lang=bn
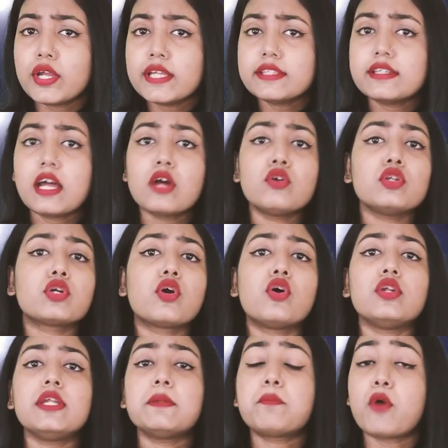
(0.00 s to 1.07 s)
রোহিত রাহুল
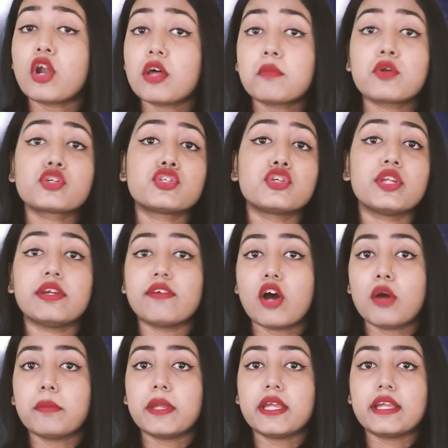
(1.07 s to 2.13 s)
কোহলির পরামর্শ
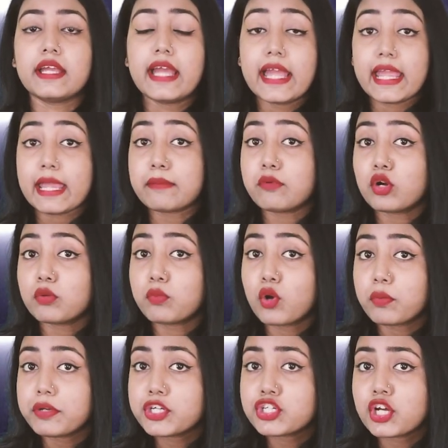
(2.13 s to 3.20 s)
নেওয়া হবে এবং
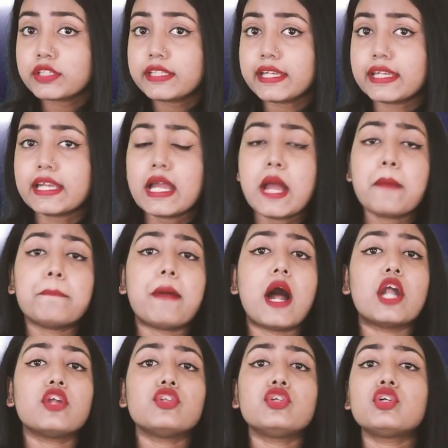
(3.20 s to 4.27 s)
ভবিষ্যতে
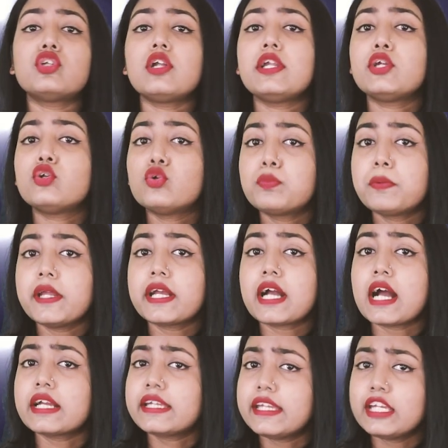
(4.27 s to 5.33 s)
ভারতীয় দলের
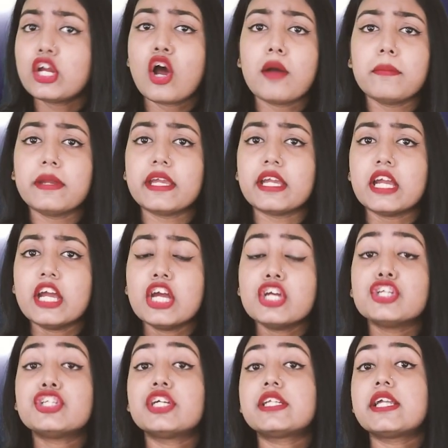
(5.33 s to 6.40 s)
রূপরেখা কি হবে
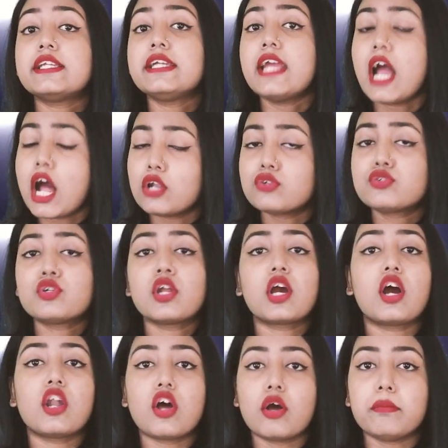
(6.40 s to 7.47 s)
সেটা নিয়ে
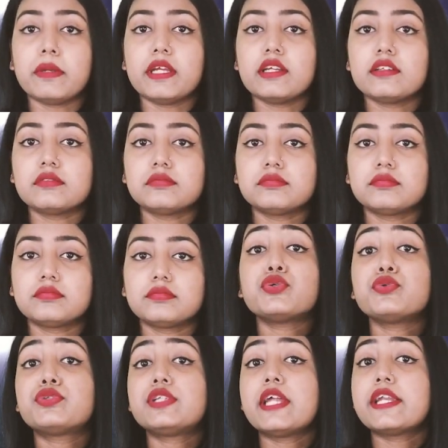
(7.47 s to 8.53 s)
আলোচনা করা হবে
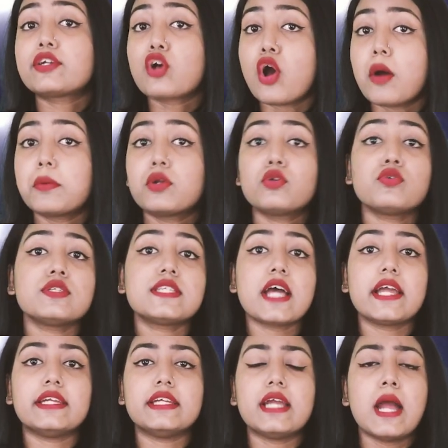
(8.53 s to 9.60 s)
সূত্রের খবর
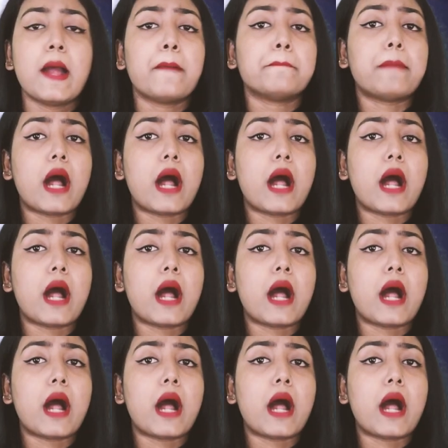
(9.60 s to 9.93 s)
অনুযায়ী